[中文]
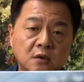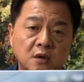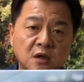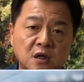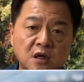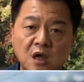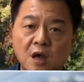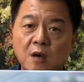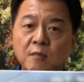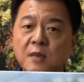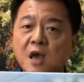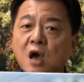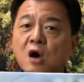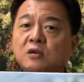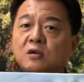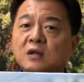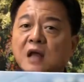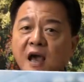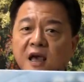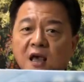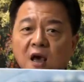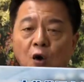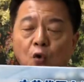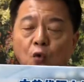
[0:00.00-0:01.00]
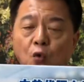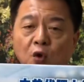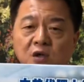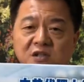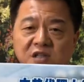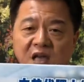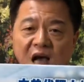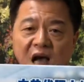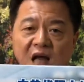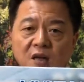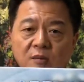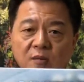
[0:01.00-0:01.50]
也没有哪一个国
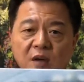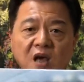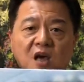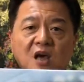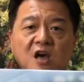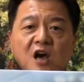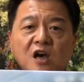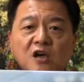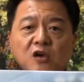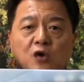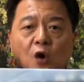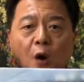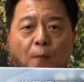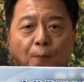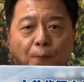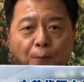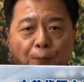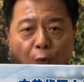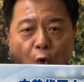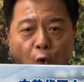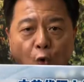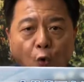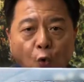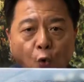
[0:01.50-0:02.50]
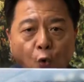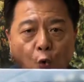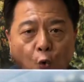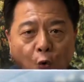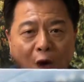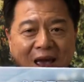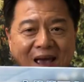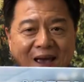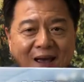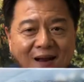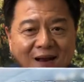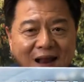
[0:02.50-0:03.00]
家里面可以由部
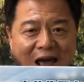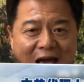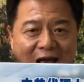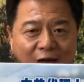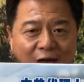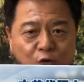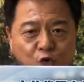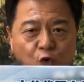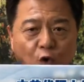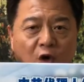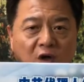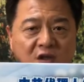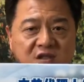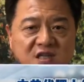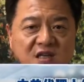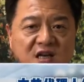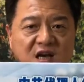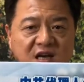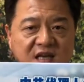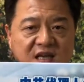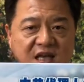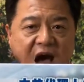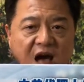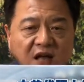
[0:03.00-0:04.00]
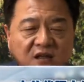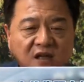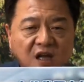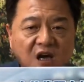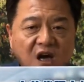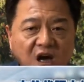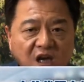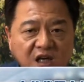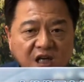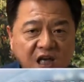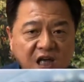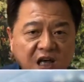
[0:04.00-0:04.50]
会来做这样
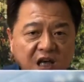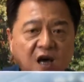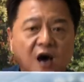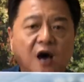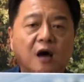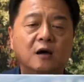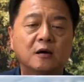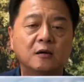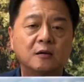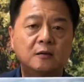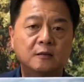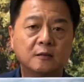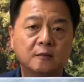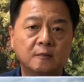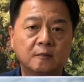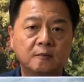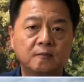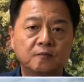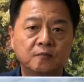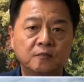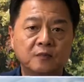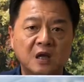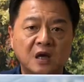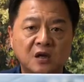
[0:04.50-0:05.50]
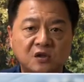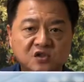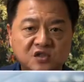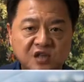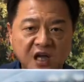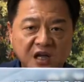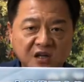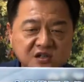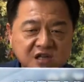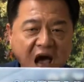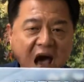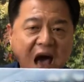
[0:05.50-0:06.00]
的一个。
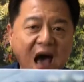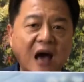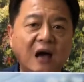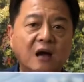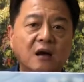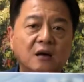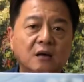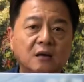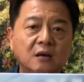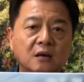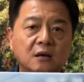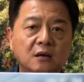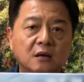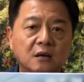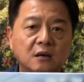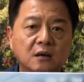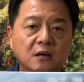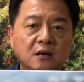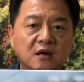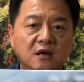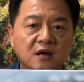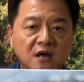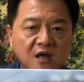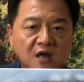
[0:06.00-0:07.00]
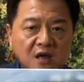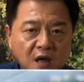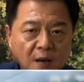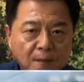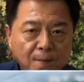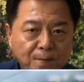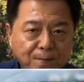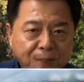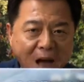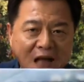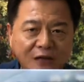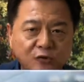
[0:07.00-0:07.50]
侦查、
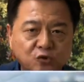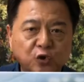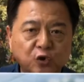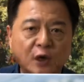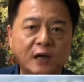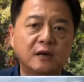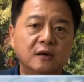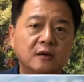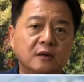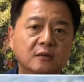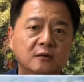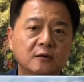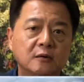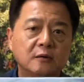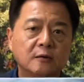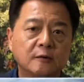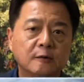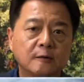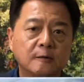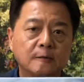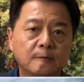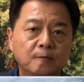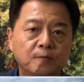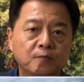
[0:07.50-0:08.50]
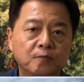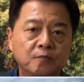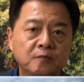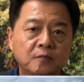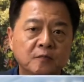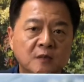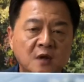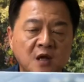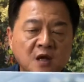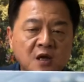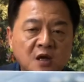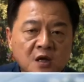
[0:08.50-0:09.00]
跟判罪、
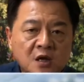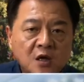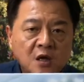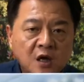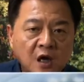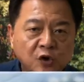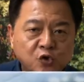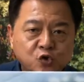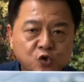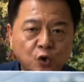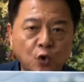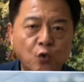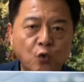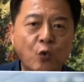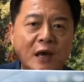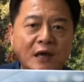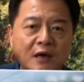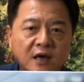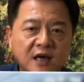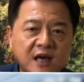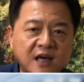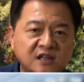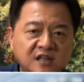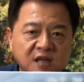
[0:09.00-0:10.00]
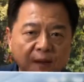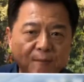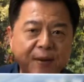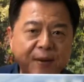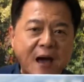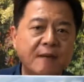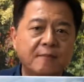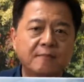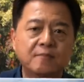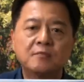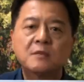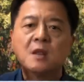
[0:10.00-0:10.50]
跟询问、跟审
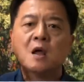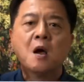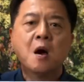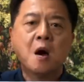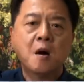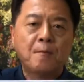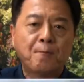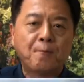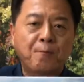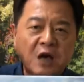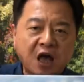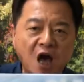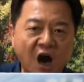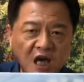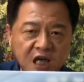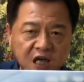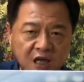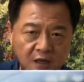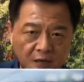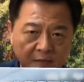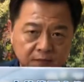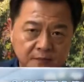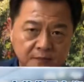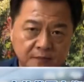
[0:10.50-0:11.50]
判，不可以。